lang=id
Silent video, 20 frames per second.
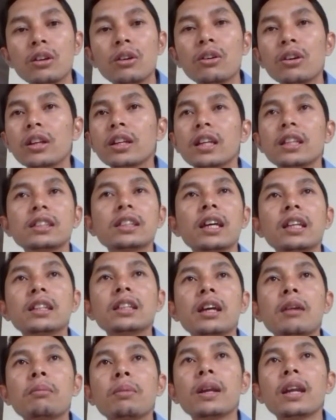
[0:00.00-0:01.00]
di Google dan saya
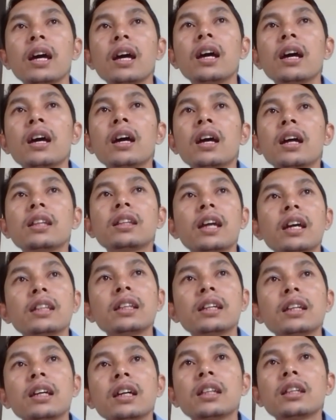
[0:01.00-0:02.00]
tidak pernah
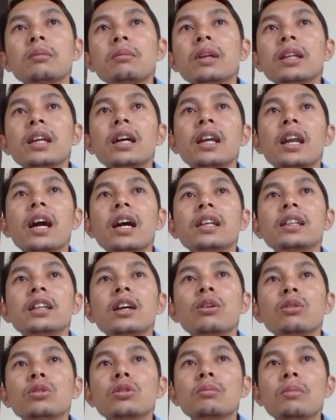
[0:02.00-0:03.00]
tanya dengan teman yang
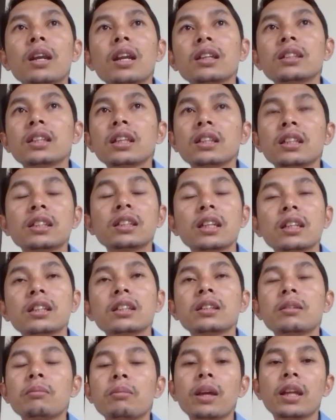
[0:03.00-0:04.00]
lainnya untuk malah
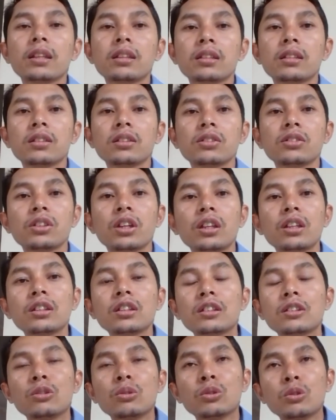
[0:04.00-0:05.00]
setting-setting template.
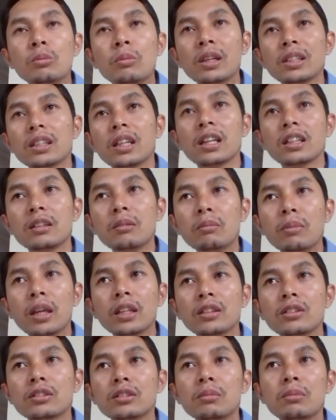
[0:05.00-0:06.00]
Jadi untuk masalah
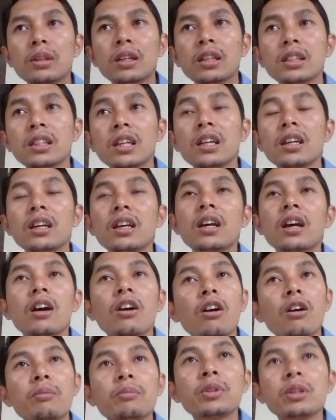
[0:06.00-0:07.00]
template itu sebenarnya
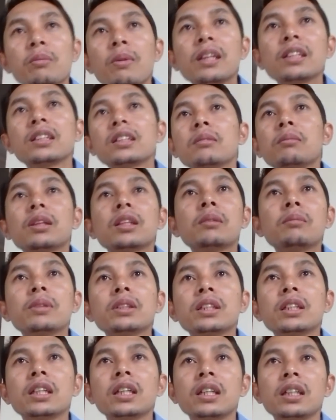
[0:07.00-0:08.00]
optimasi teman-teman
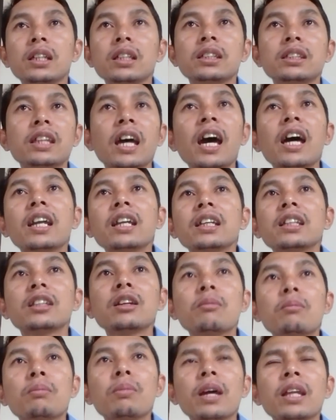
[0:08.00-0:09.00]
sendiri.
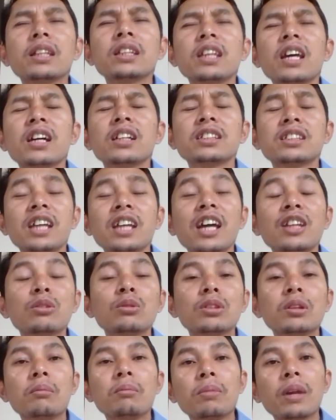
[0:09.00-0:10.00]
Cari template yang
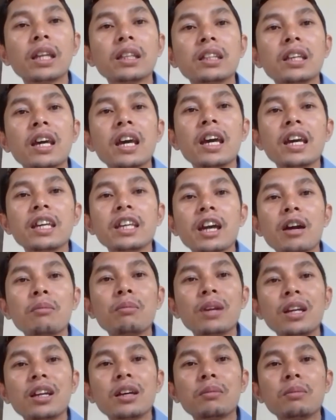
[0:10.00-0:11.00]
satu template
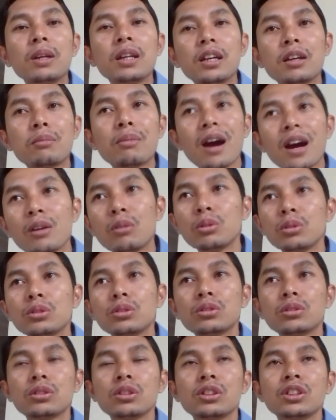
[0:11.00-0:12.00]
yang benar-benar
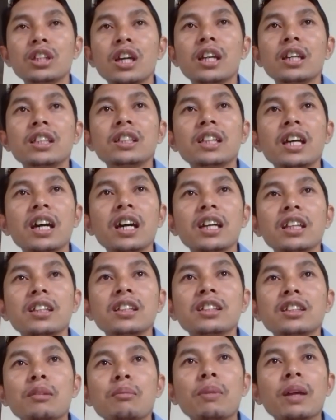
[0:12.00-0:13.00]
bagus. Jadi
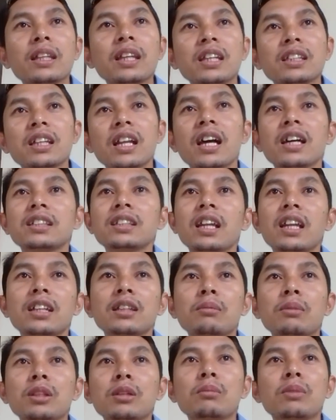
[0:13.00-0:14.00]
jangan template asal-asalan
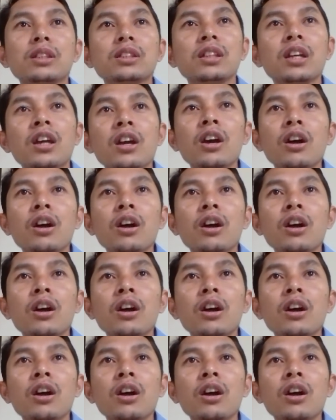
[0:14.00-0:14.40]
teman-teman.